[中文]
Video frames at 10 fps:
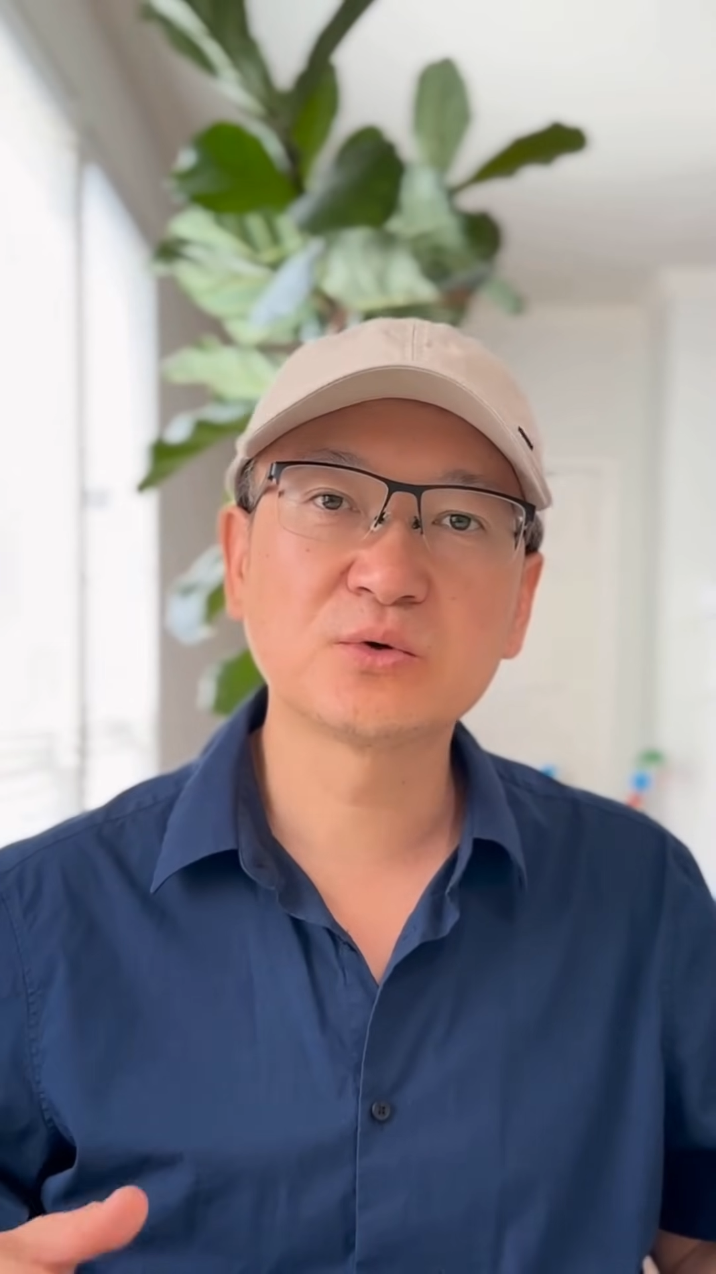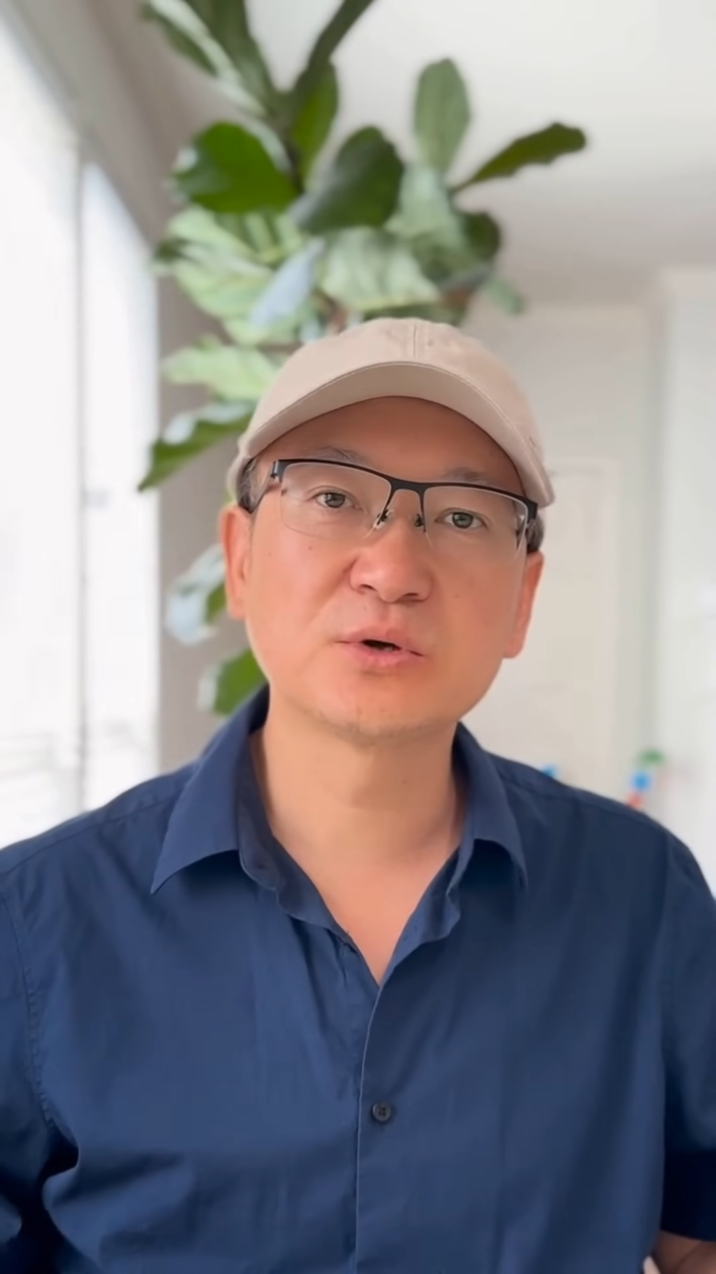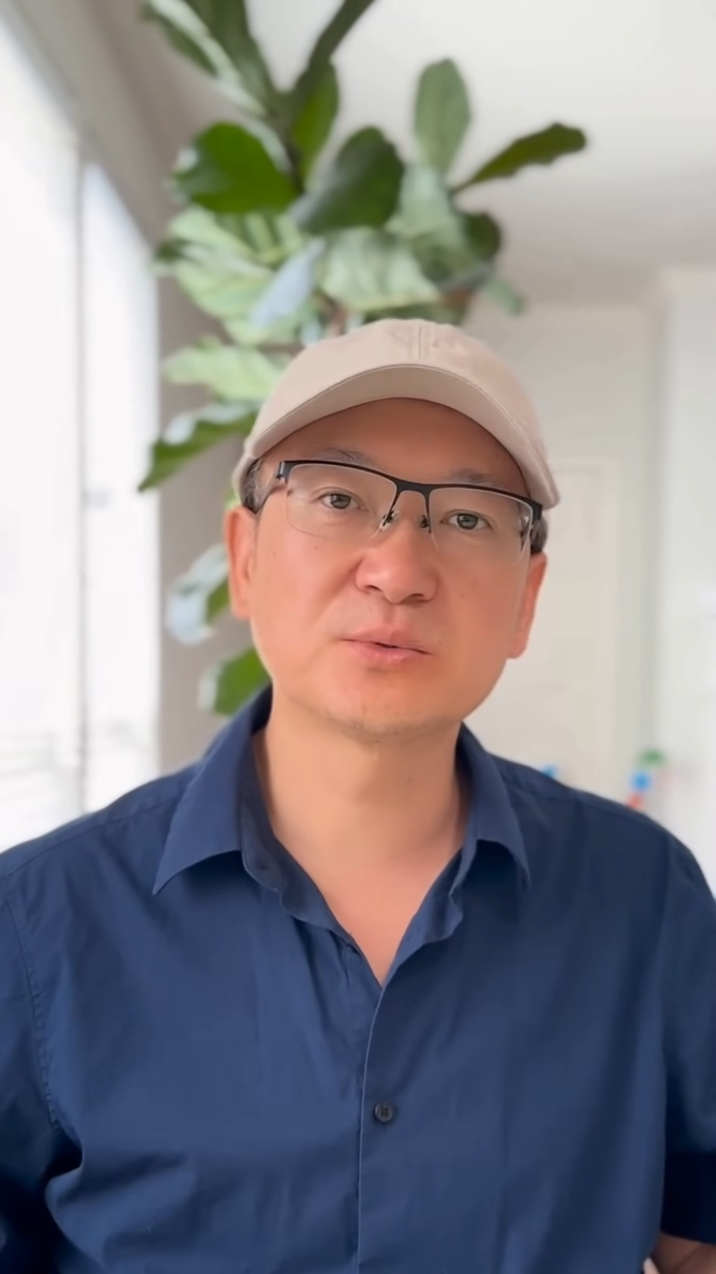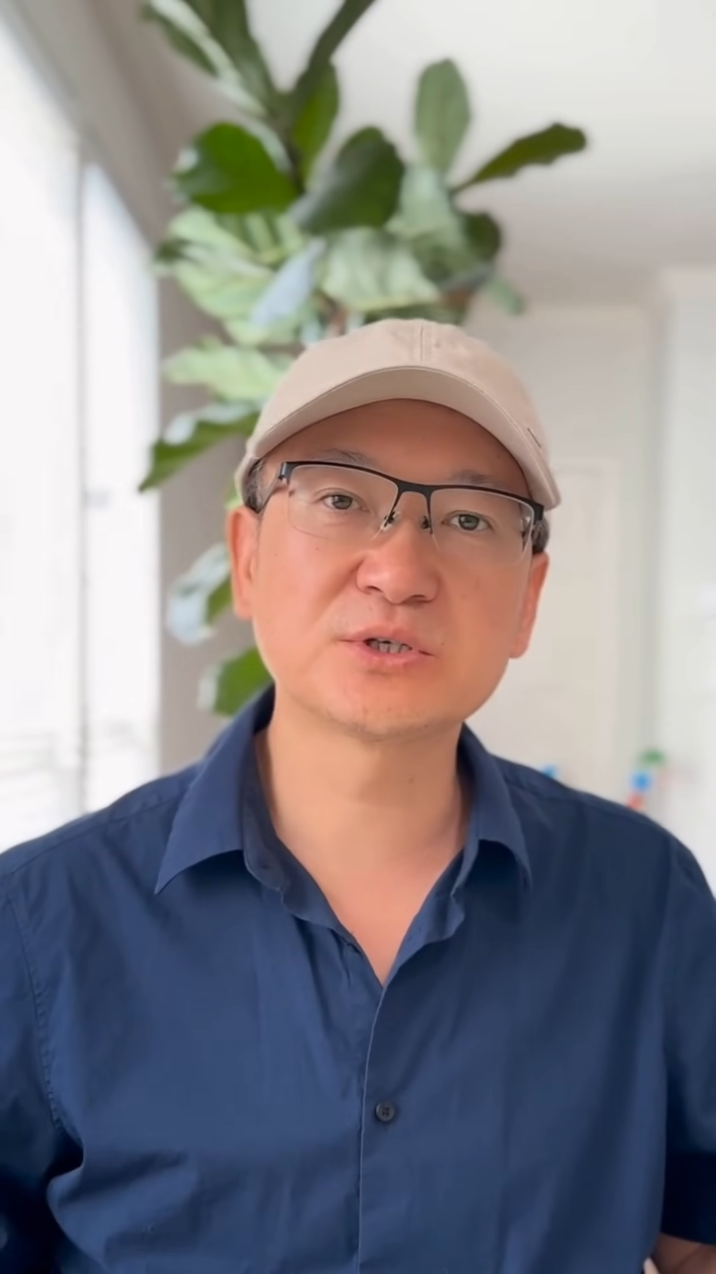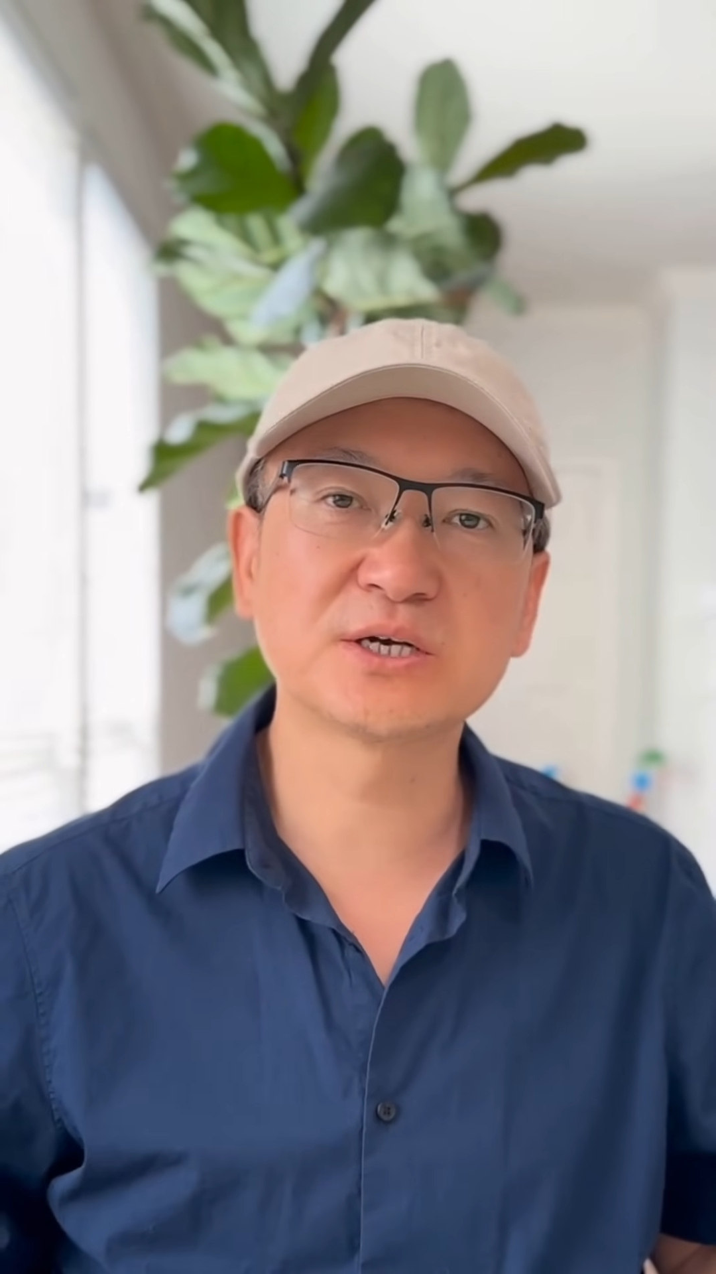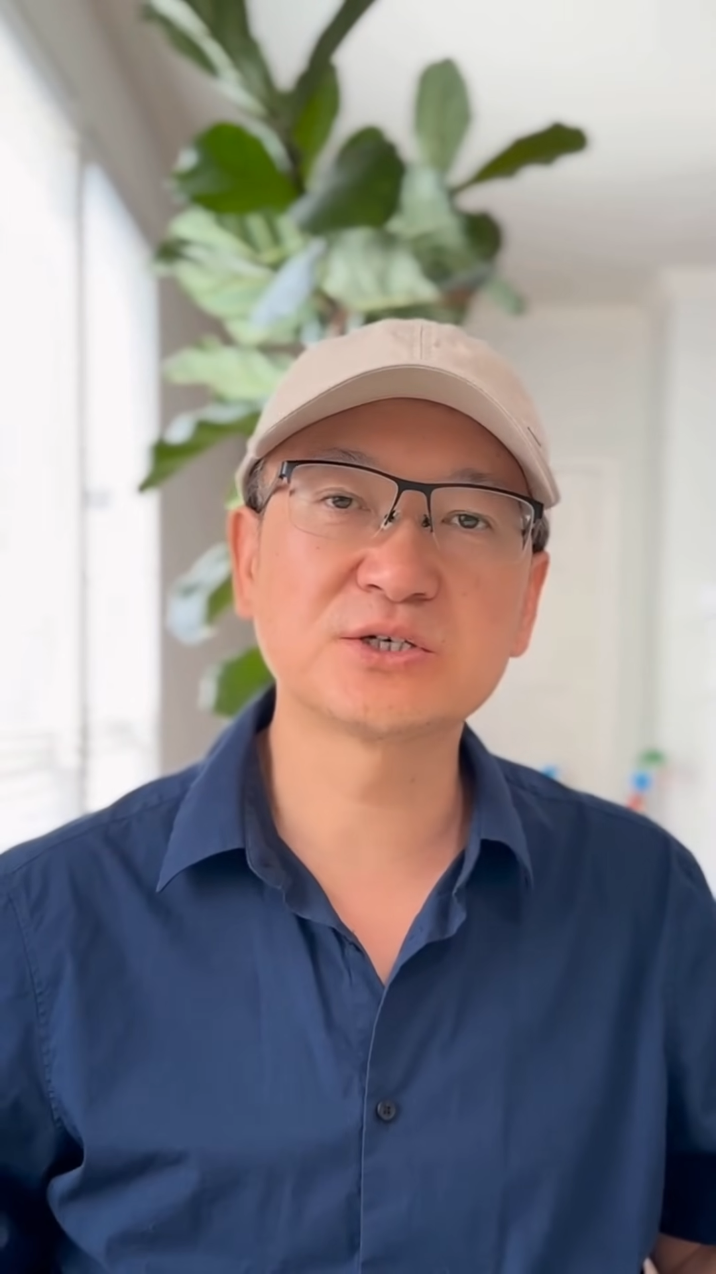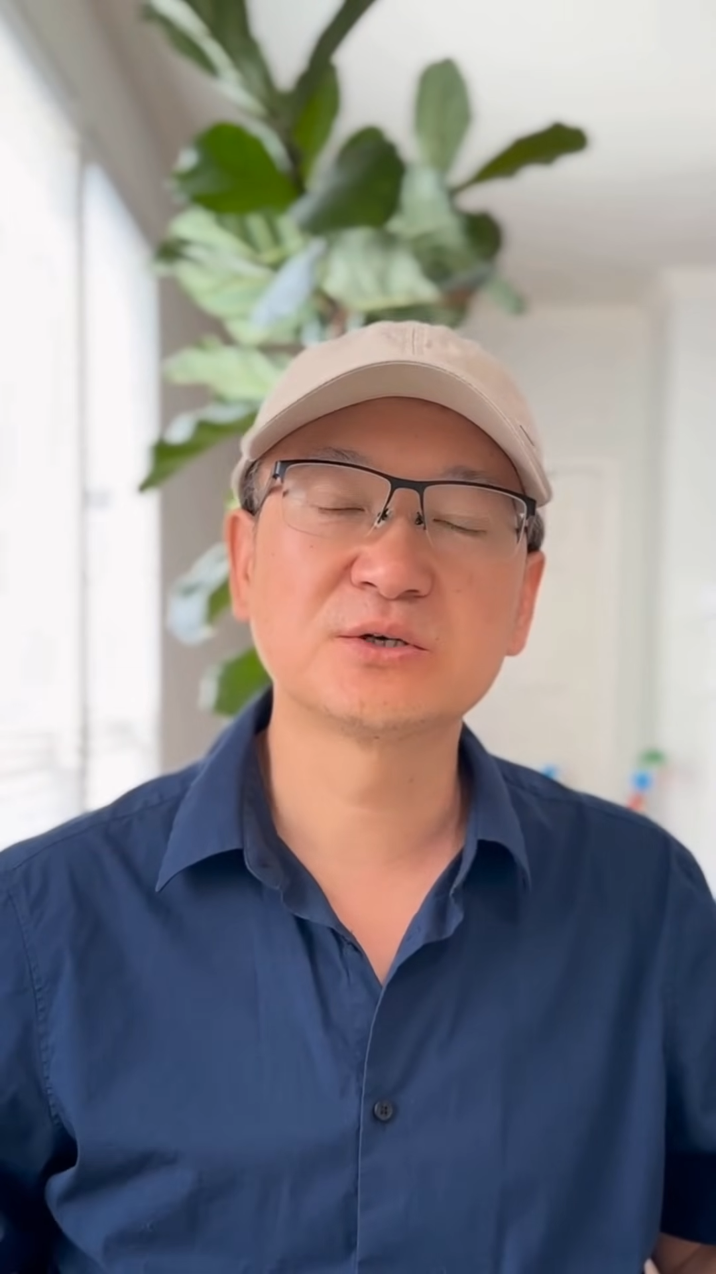或者不想